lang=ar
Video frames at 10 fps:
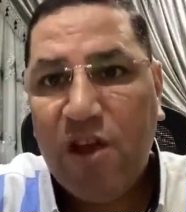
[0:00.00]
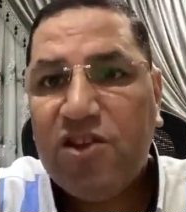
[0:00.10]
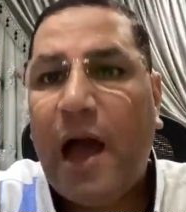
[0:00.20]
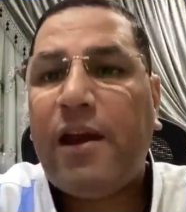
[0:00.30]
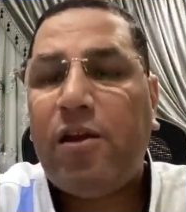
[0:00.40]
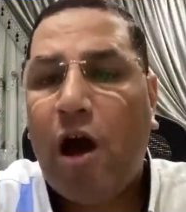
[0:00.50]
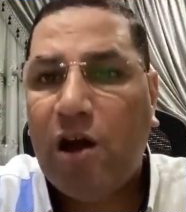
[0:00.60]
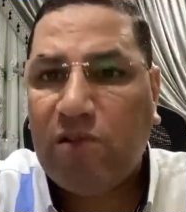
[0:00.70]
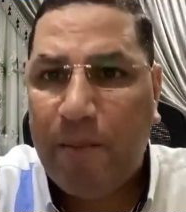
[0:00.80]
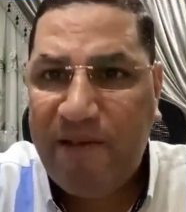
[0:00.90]
يعني
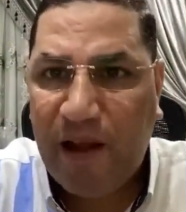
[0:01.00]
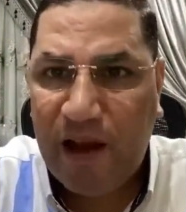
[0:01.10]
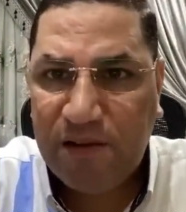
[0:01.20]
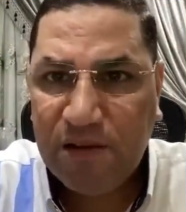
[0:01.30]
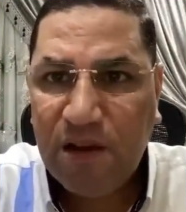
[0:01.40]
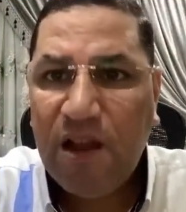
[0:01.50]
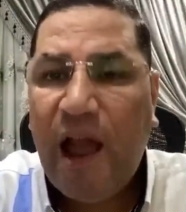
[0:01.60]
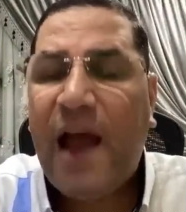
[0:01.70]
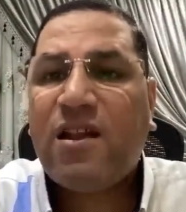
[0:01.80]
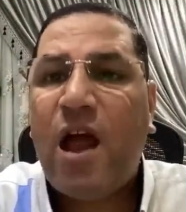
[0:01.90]
النهارده مثلا
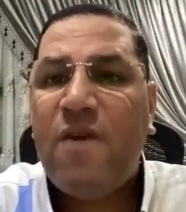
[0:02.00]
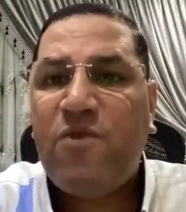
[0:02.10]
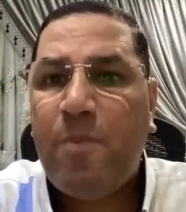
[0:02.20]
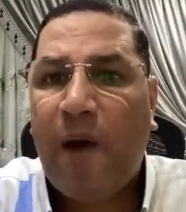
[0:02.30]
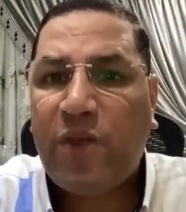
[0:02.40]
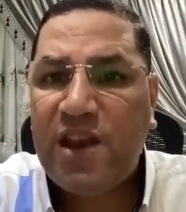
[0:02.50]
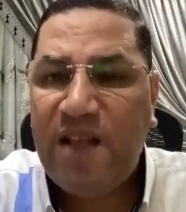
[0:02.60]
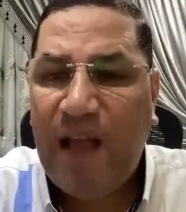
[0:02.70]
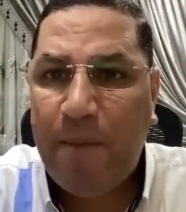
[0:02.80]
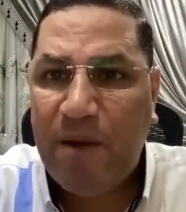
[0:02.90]
هتلاقي في بعض
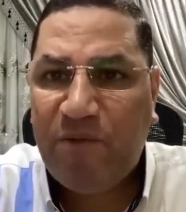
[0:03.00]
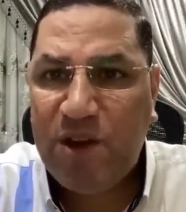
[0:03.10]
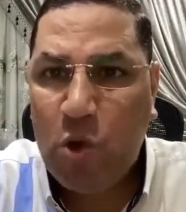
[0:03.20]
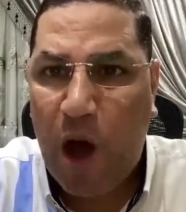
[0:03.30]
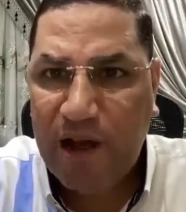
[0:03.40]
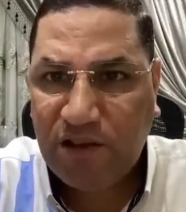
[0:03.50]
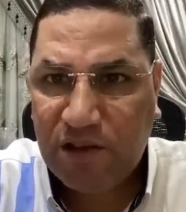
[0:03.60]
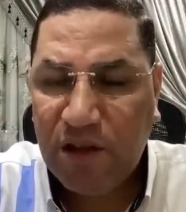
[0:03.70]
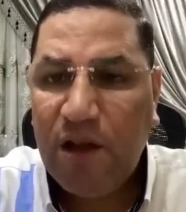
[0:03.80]
الناس عمل فيديوهات